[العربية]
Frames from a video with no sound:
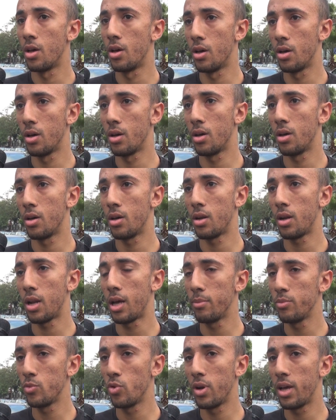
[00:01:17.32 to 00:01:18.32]
أه
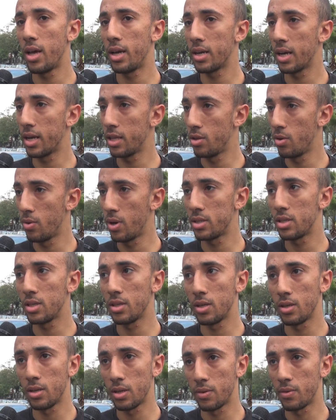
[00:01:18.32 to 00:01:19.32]
الحمد لله يعني لغايه
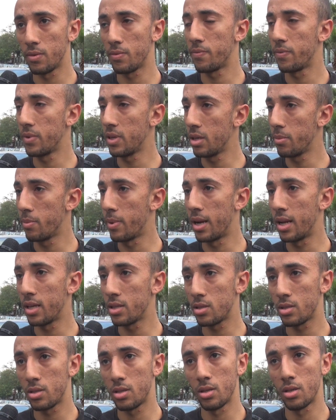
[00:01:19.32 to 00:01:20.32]
دلوقتي في
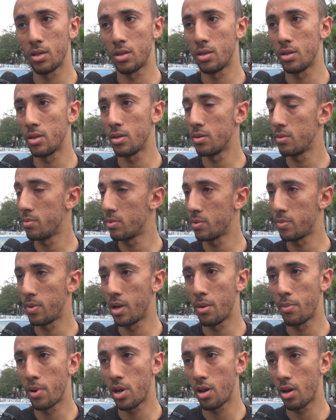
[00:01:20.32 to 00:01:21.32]
بنات أه بسم
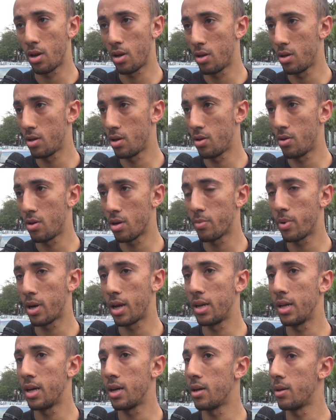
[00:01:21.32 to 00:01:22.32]
الله ما شاء الله الله اكبر
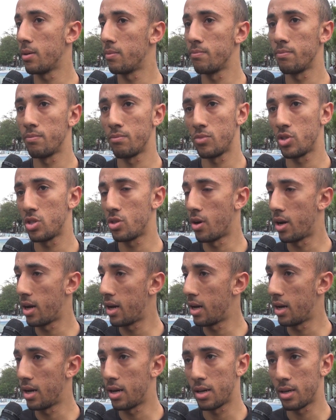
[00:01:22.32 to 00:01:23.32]
عليها
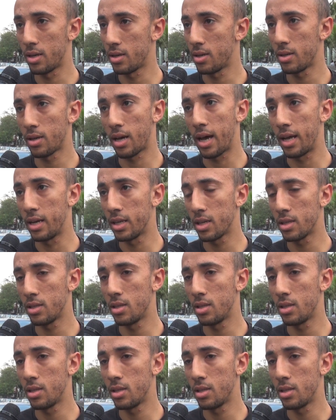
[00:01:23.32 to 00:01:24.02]
مستواها عالي